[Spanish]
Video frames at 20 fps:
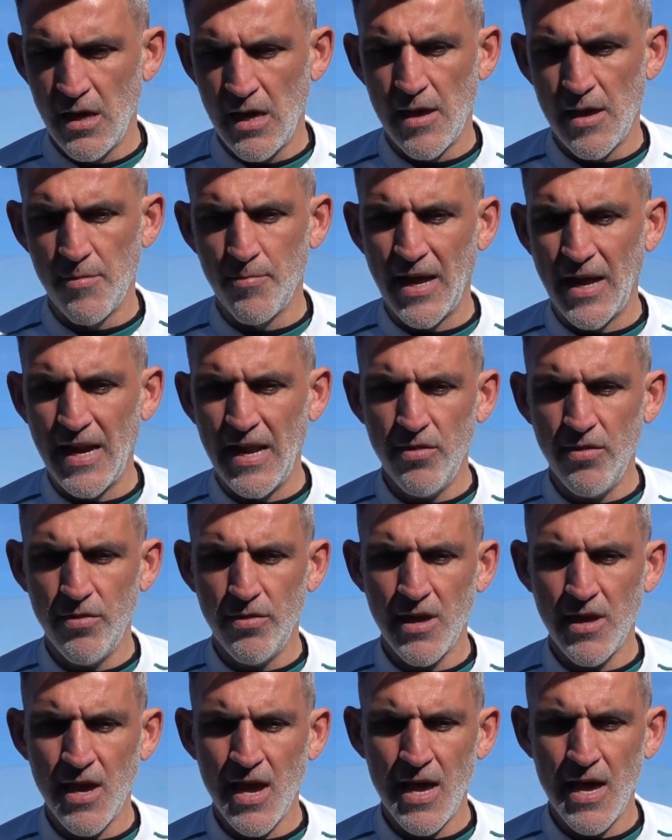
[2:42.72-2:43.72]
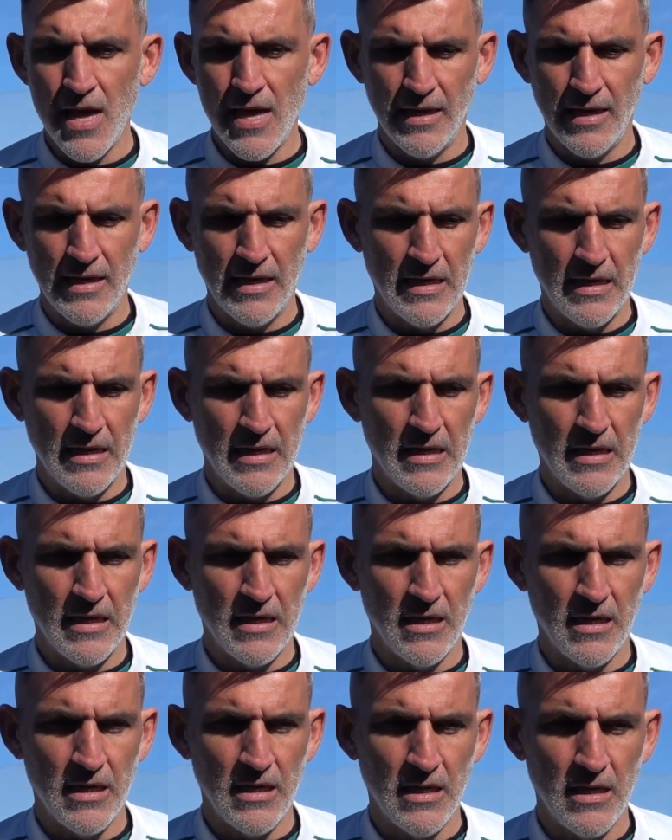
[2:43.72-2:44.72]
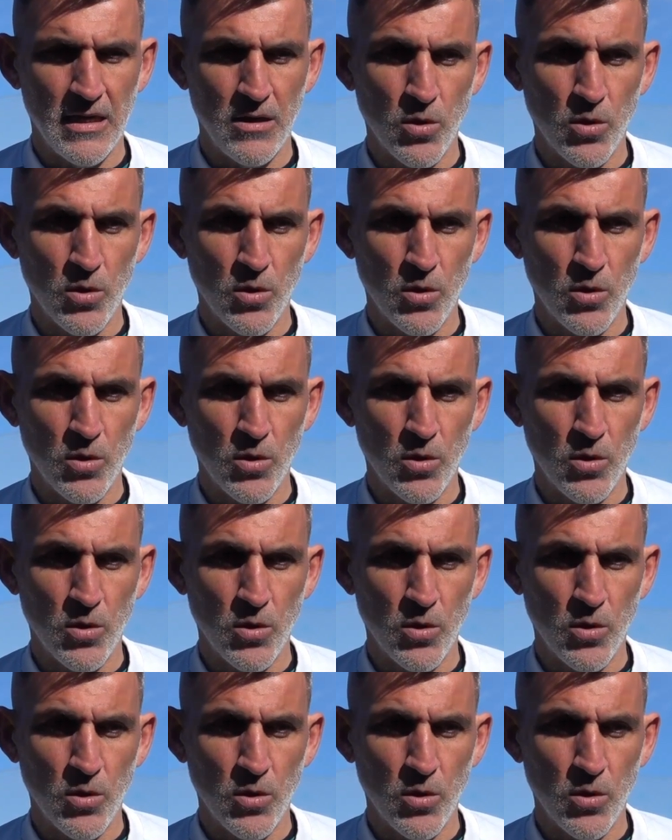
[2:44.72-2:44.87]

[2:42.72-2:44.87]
en Palencia y,